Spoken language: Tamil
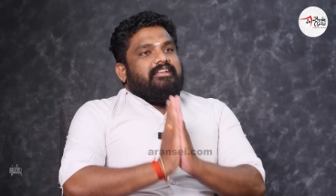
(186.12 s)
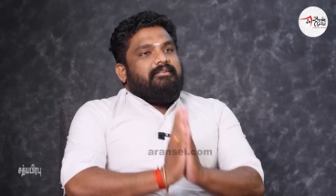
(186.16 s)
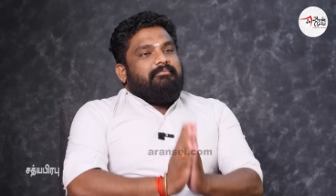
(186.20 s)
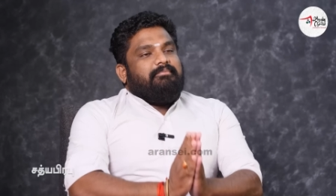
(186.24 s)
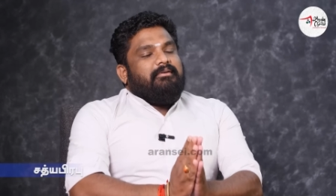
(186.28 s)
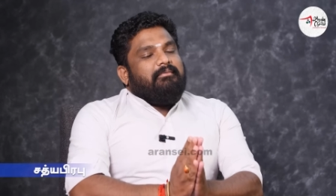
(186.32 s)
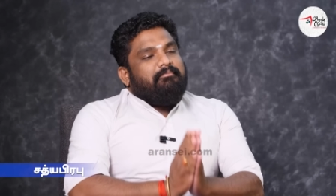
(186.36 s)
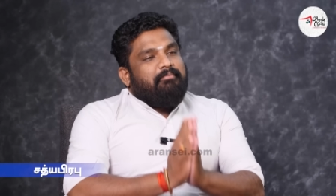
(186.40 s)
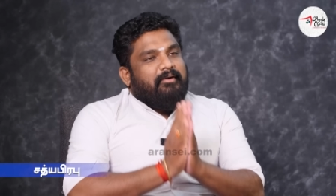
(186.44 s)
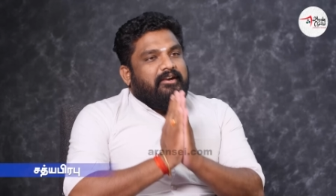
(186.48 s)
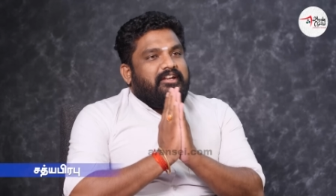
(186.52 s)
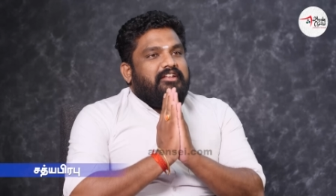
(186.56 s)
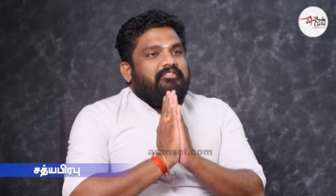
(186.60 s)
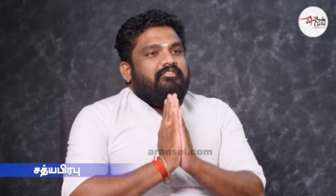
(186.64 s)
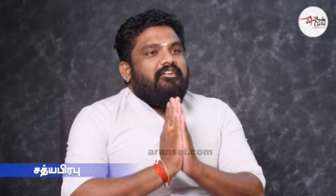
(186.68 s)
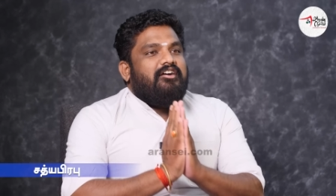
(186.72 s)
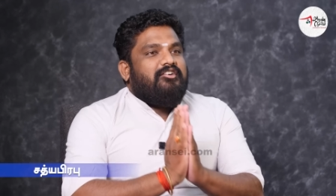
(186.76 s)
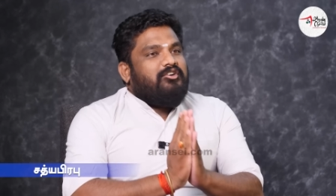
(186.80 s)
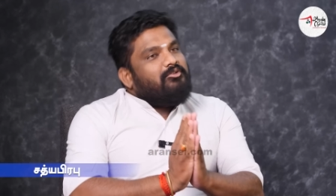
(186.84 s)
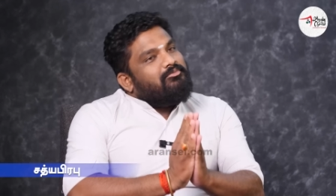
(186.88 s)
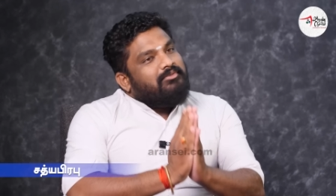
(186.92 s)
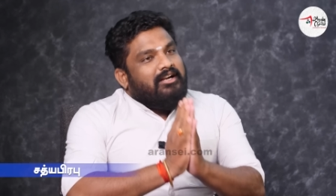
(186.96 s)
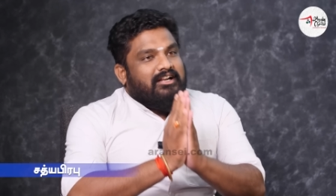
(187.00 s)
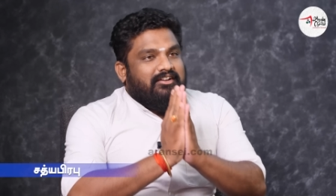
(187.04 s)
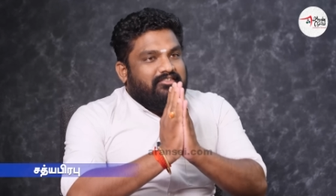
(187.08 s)
இப்போ
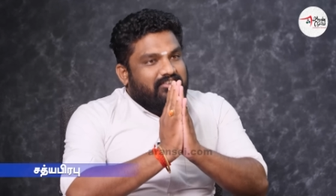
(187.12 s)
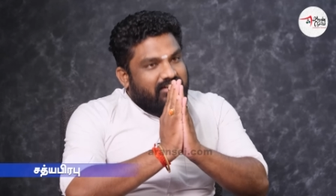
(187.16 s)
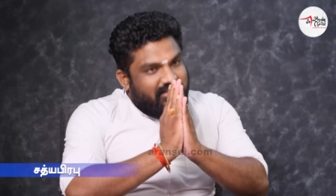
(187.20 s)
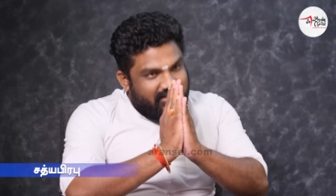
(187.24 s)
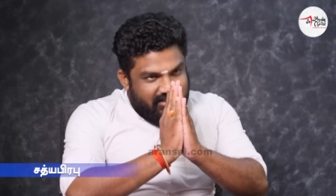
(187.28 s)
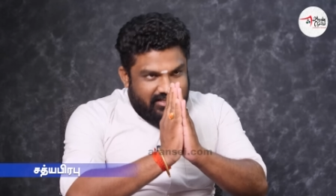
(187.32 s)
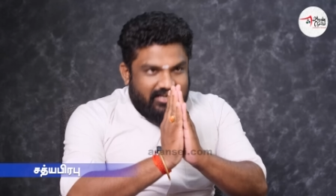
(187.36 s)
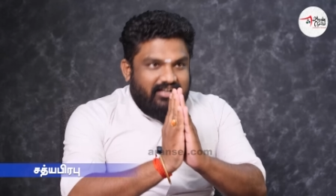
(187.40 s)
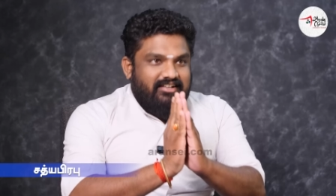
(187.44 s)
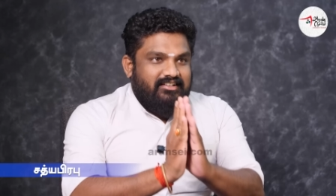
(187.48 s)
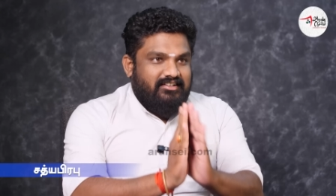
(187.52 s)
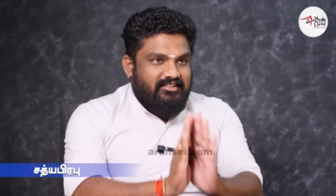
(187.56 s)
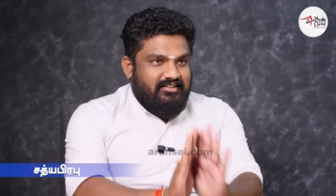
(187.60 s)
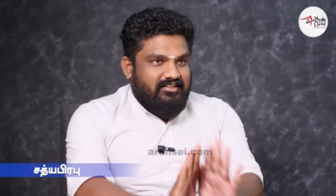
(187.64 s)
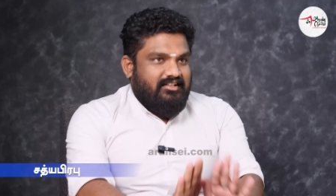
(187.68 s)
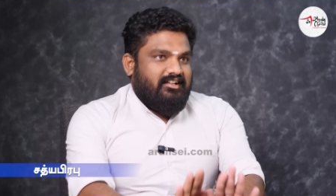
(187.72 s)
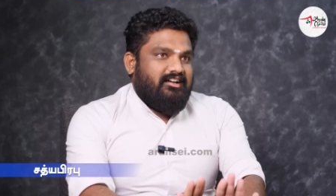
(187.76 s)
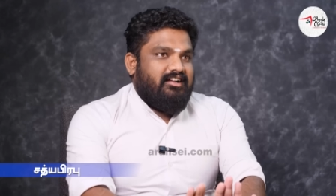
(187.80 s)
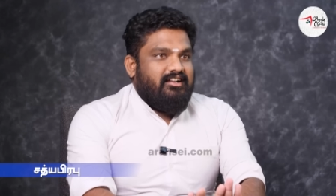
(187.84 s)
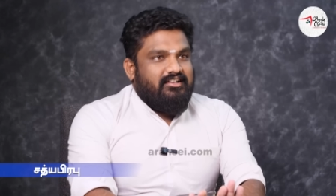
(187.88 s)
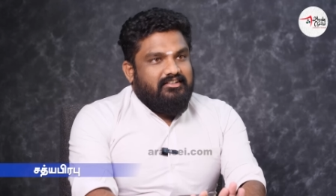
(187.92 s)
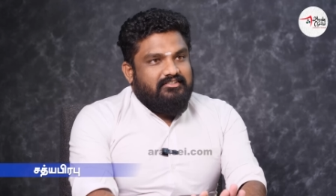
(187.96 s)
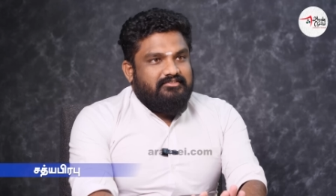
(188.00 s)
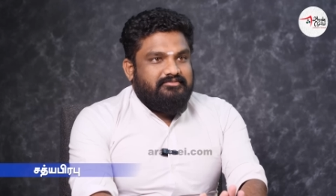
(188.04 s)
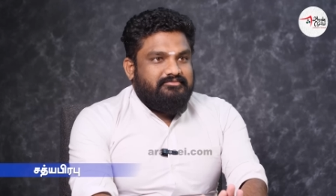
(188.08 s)
பழிவாங்கும் நடவடிக்கையாக
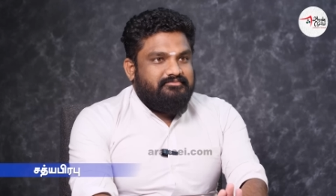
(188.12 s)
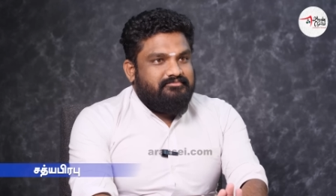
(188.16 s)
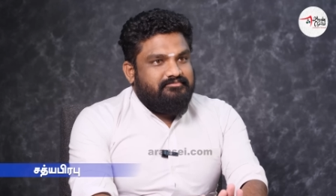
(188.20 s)
இருந்தால்